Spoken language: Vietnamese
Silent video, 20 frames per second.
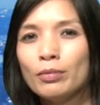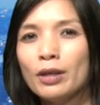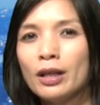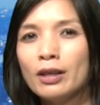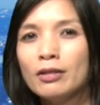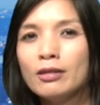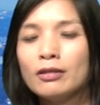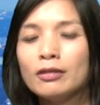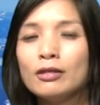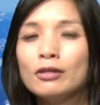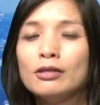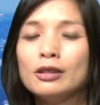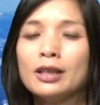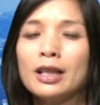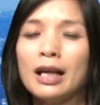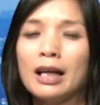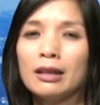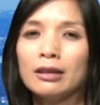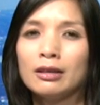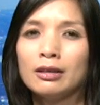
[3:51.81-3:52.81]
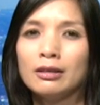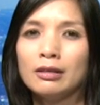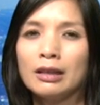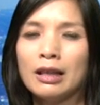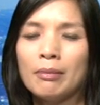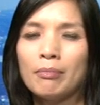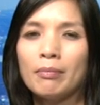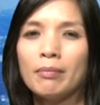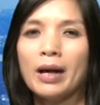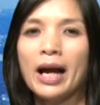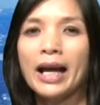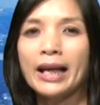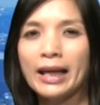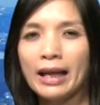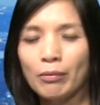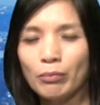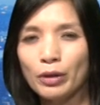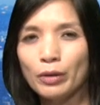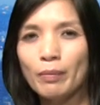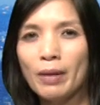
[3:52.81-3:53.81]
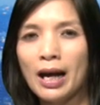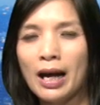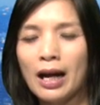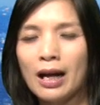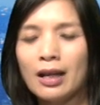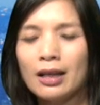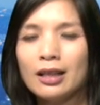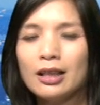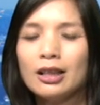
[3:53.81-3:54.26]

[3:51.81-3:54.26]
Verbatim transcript: đã được đưa ra từ năm 2013